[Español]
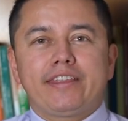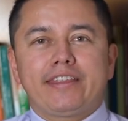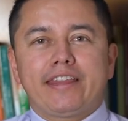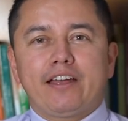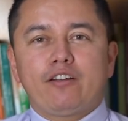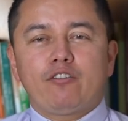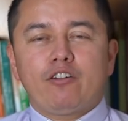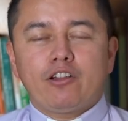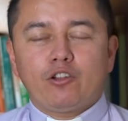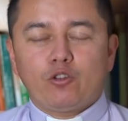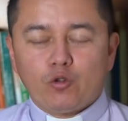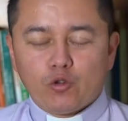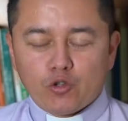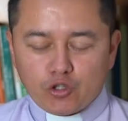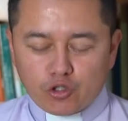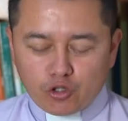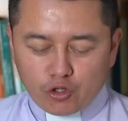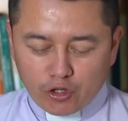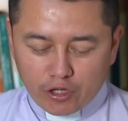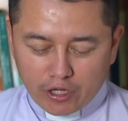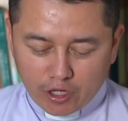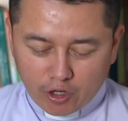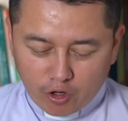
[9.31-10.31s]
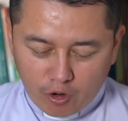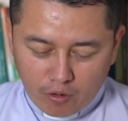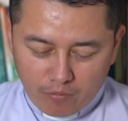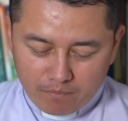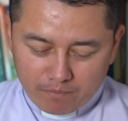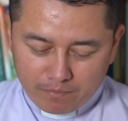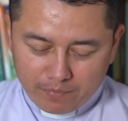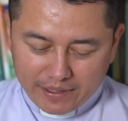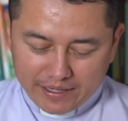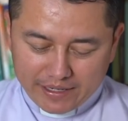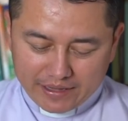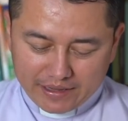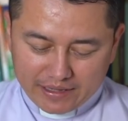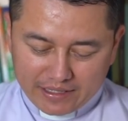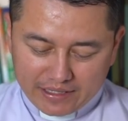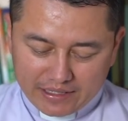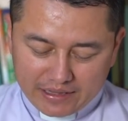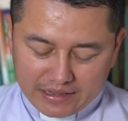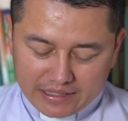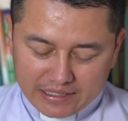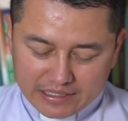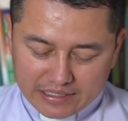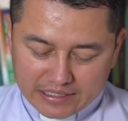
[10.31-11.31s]
Tengo el gusto de
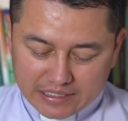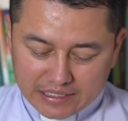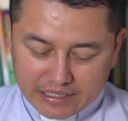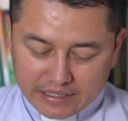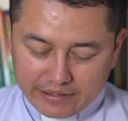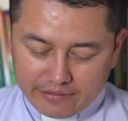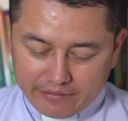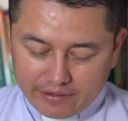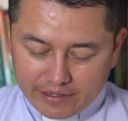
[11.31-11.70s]
compartirles el